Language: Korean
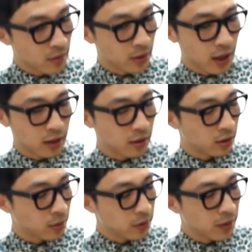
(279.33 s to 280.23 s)
뭐 예를
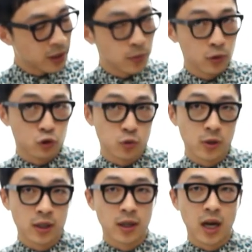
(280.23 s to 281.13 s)
들어 스마트폰을
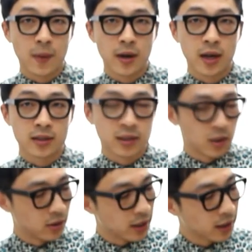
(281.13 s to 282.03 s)
주머니나 가방 같은 데
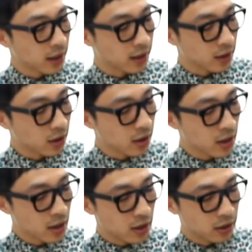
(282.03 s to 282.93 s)
넣은 상태에서
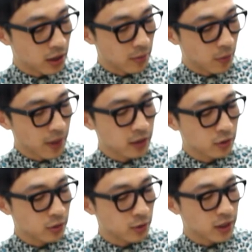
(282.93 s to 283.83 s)
이제 뭐
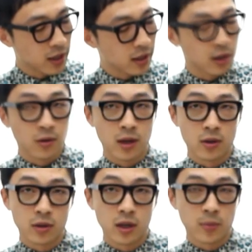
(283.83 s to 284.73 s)
패드로 뭐 책을 읽거나
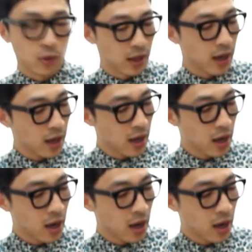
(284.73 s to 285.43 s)
영상을 볼때